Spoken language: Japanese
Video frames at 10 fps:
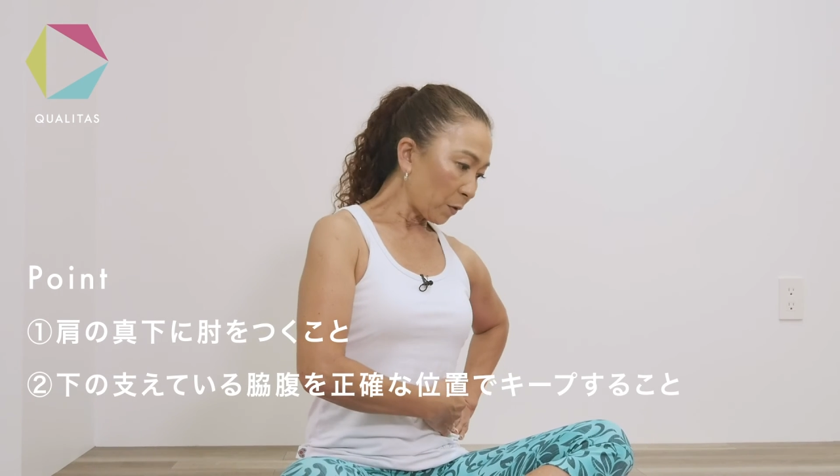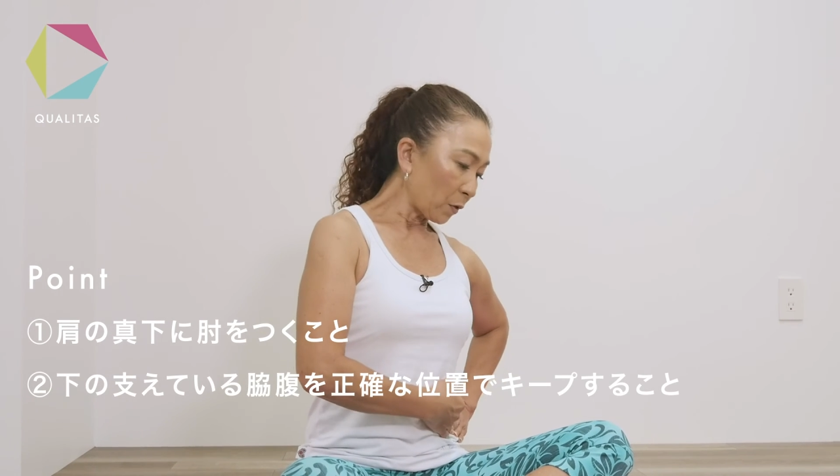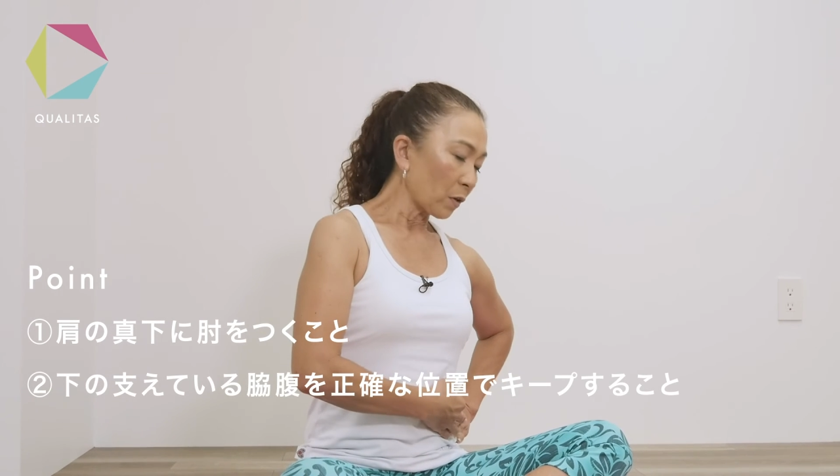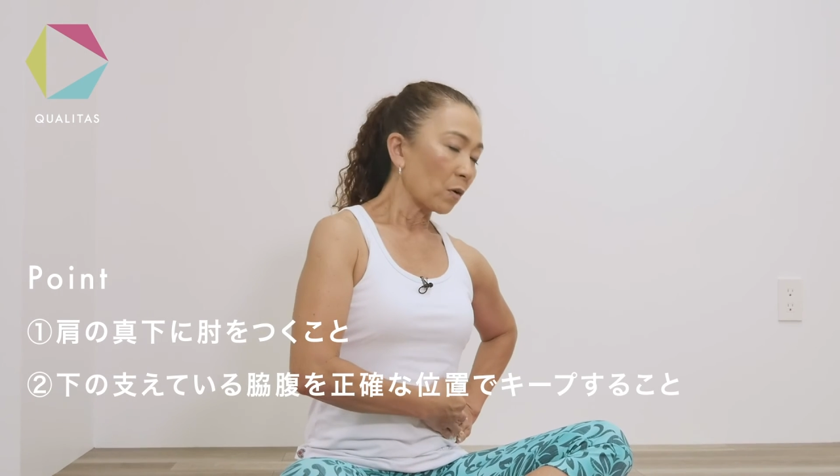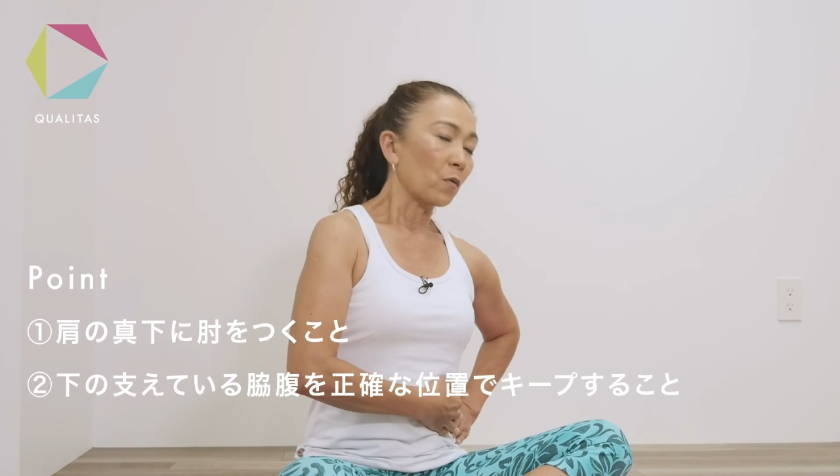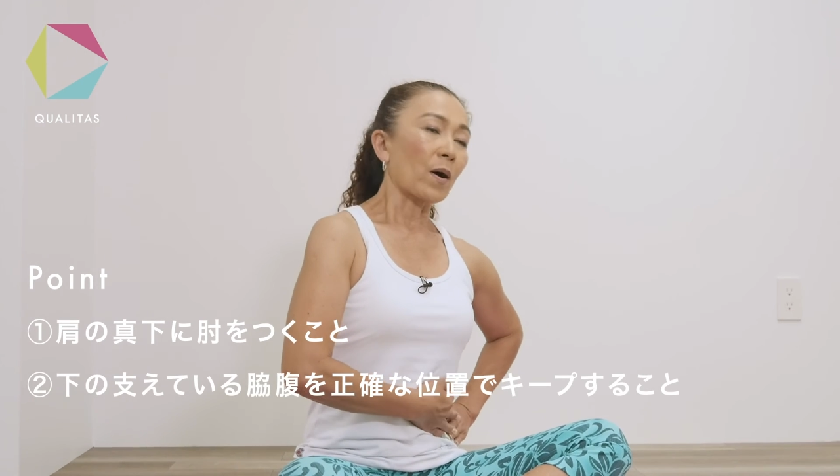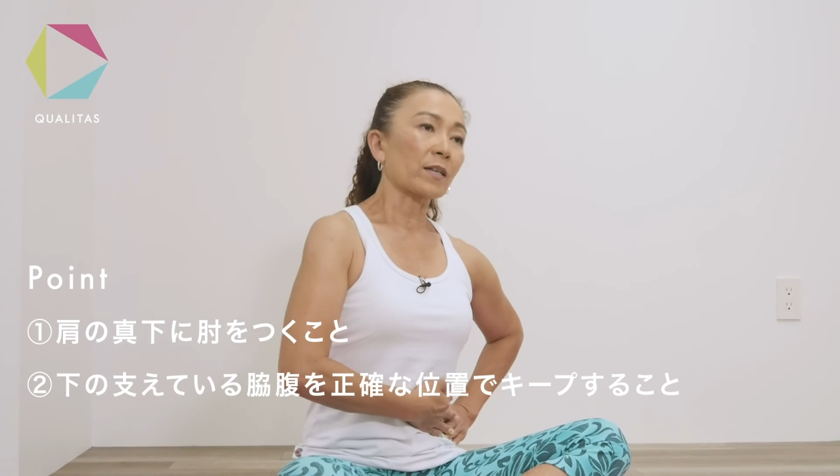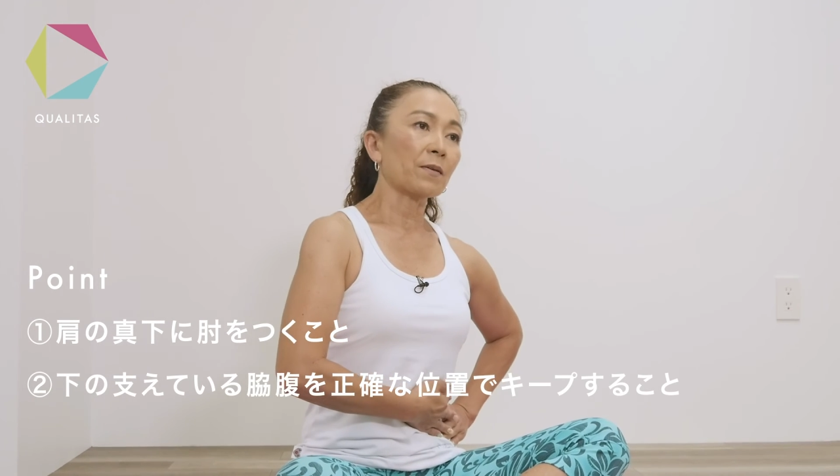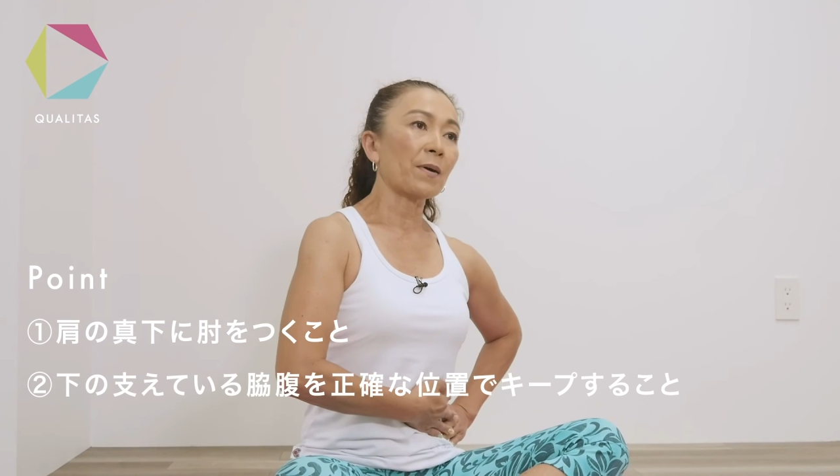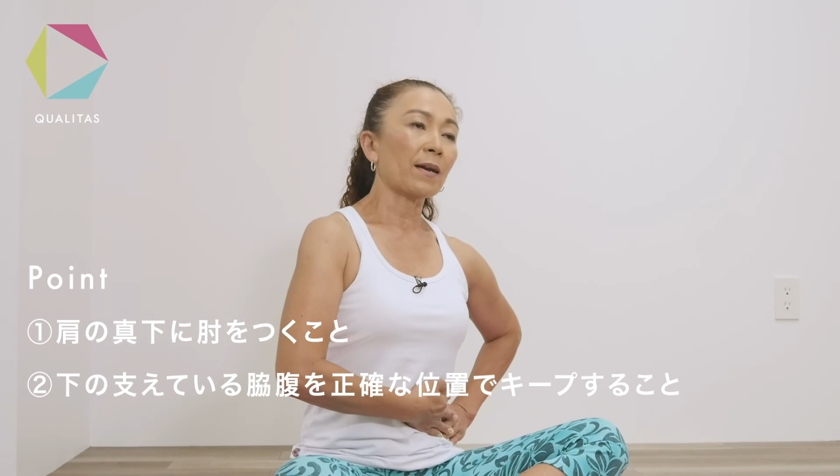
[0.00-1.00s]
る
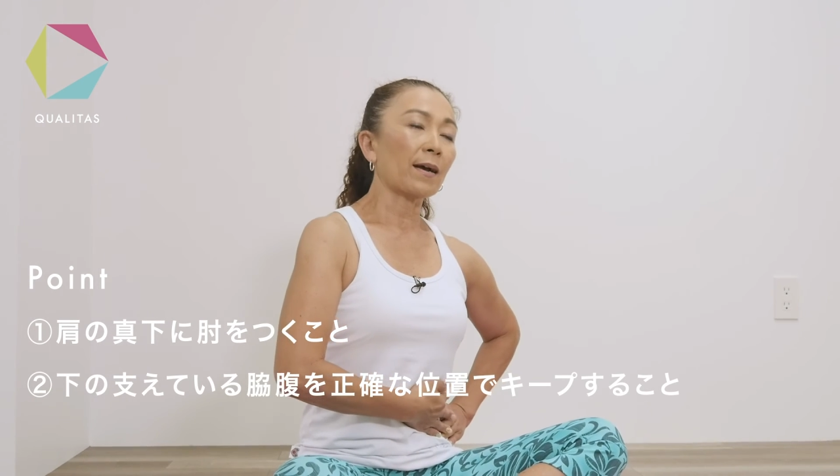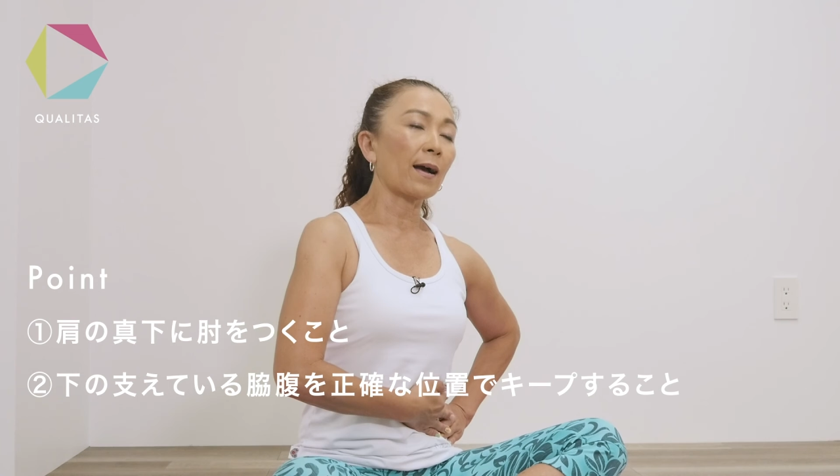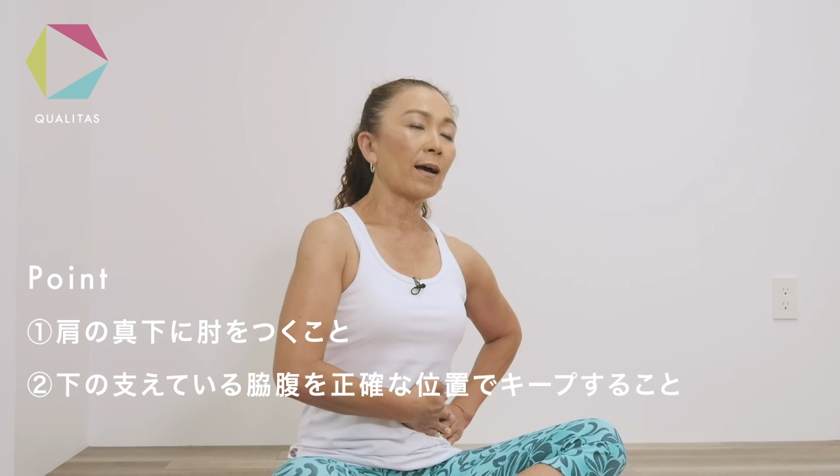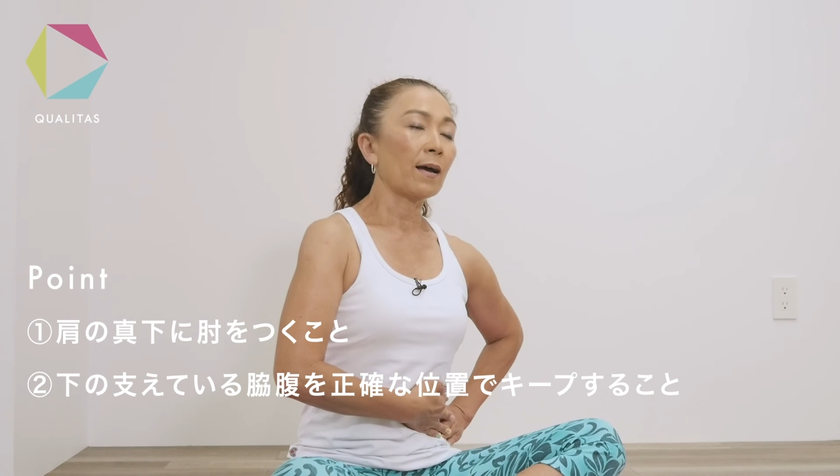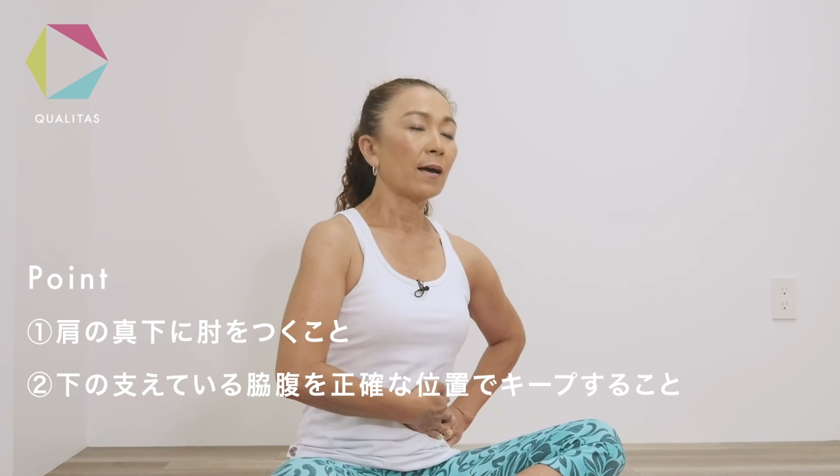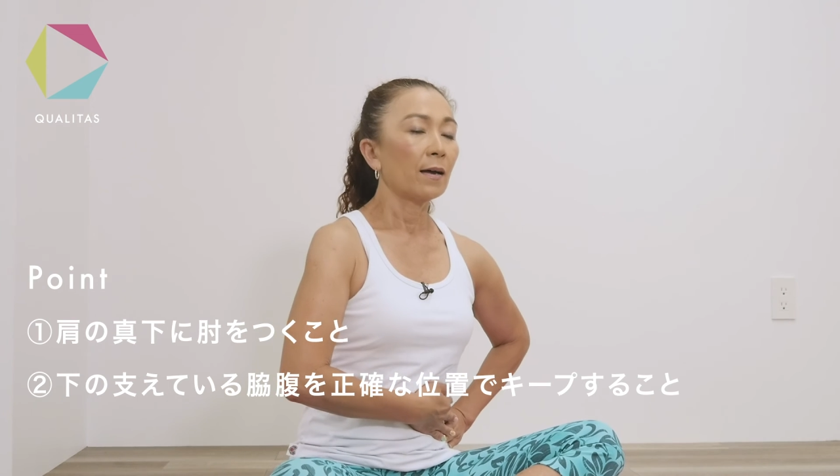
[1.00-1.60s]
脇腹が